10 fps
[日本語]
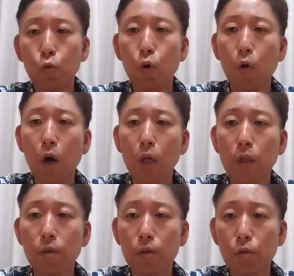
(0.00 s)
どうかわかん
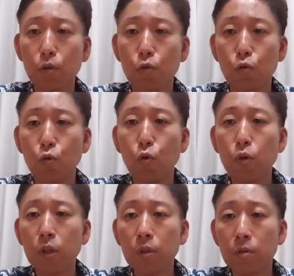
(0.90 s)
ないですけどね、す
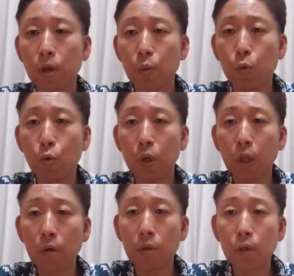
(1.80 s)
ごいですね。でもこれ
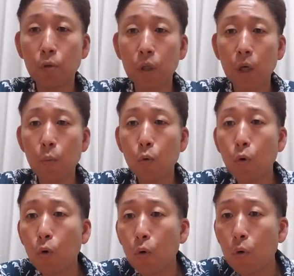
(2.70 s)
たくさんの方が
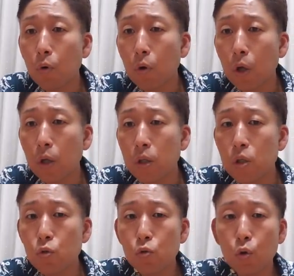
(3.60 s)
もう、え
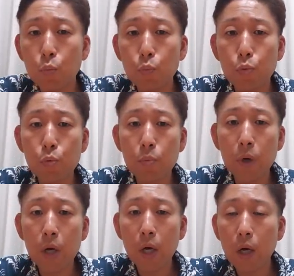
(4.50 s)
26分
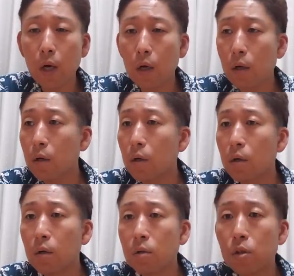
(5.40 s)
前、
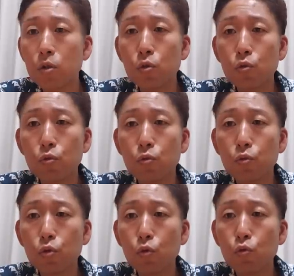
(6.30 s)

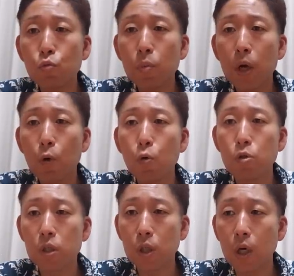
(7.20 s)
24分前更
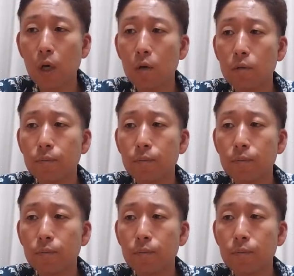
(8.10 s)
新か、